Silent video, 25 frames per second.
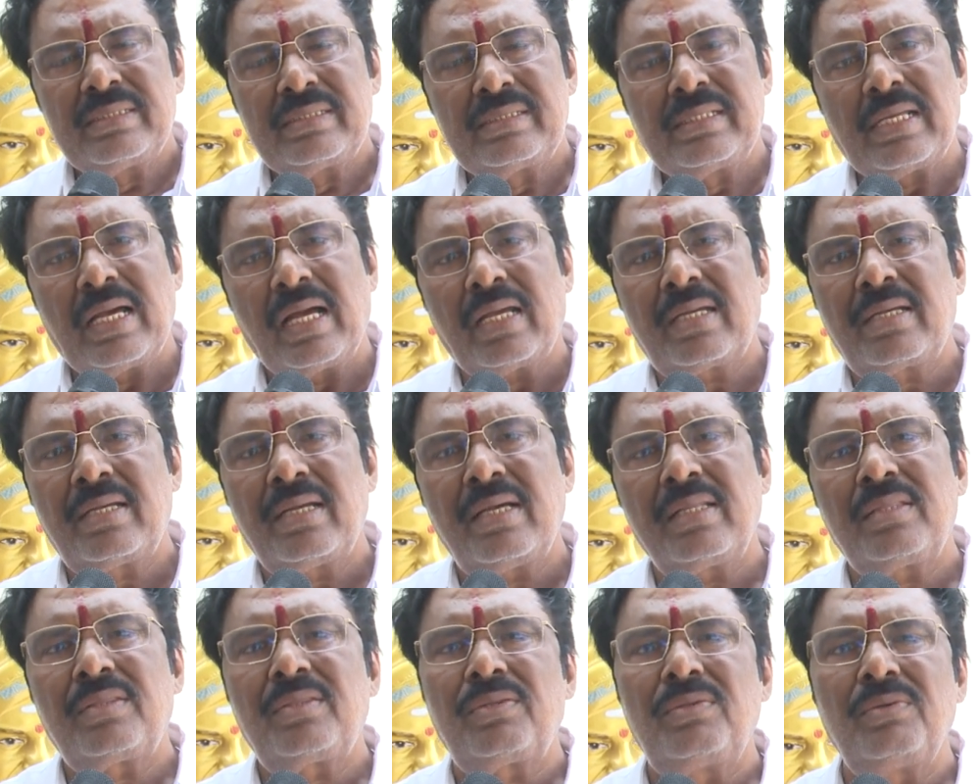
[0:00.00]

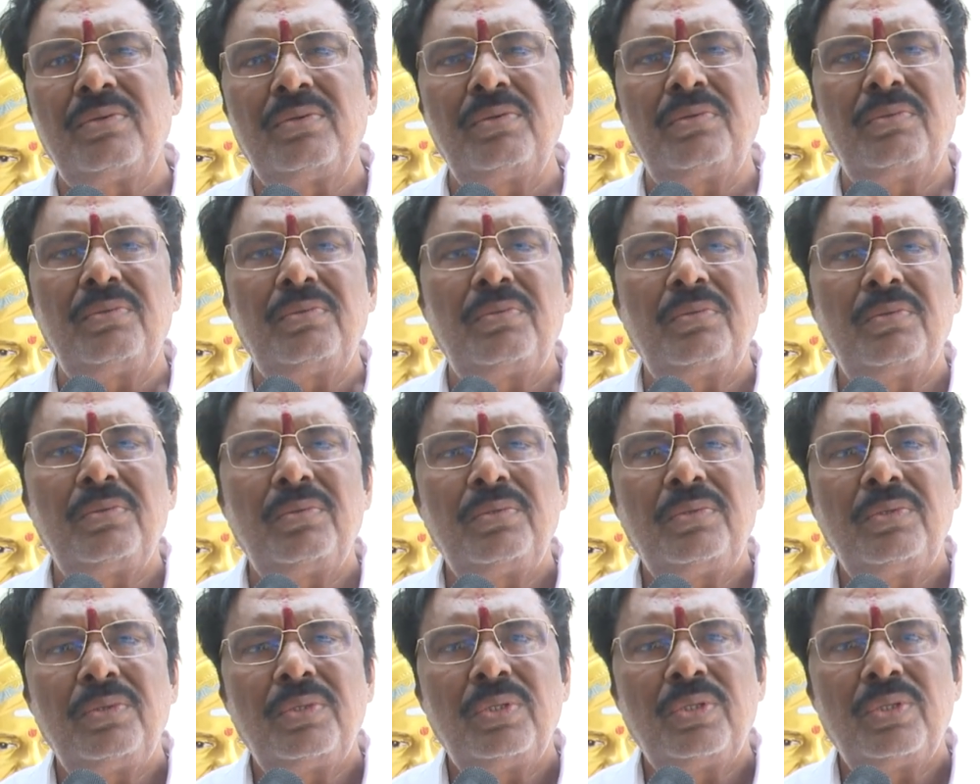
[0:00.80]
సాక్షాత్తు
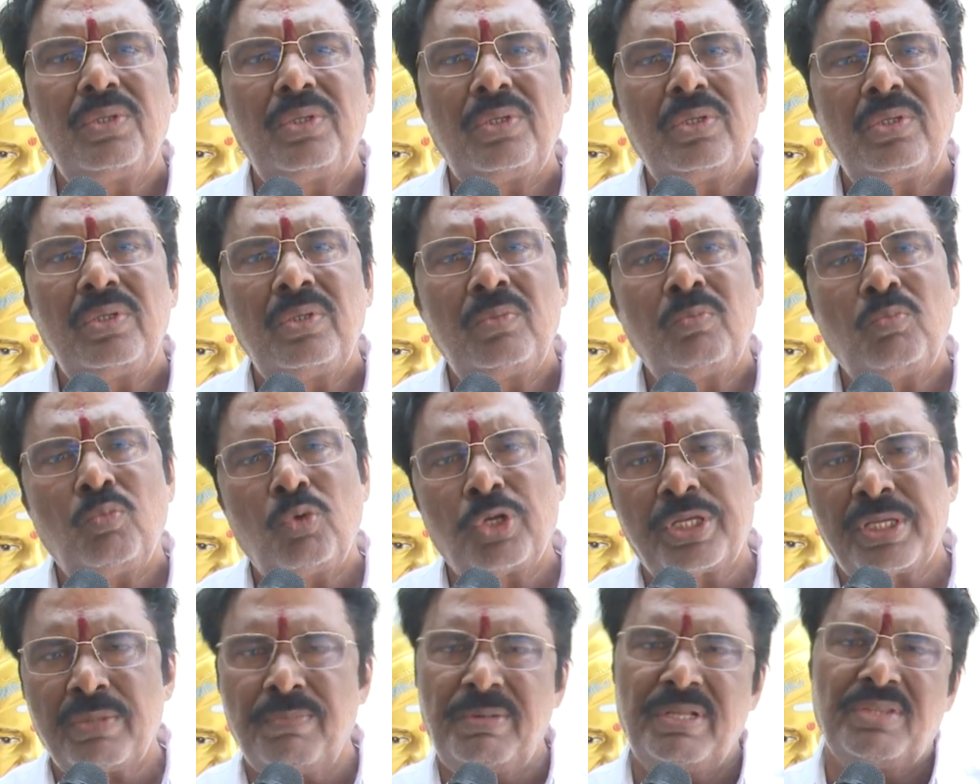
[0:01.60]

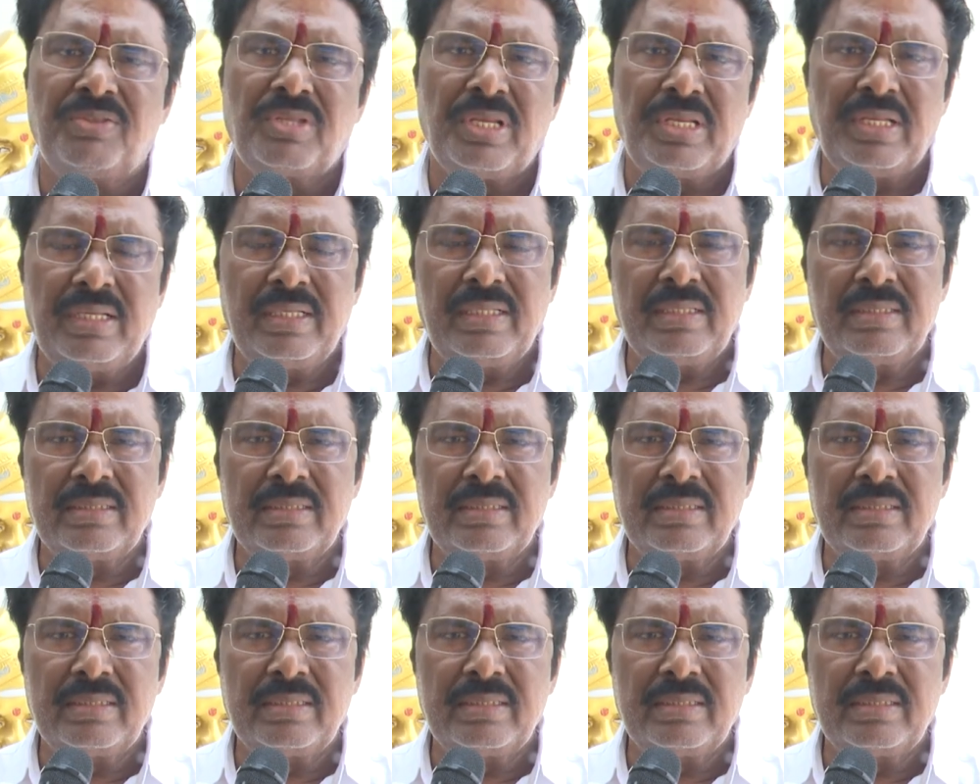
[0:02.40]
ముఖ్యమంత్రి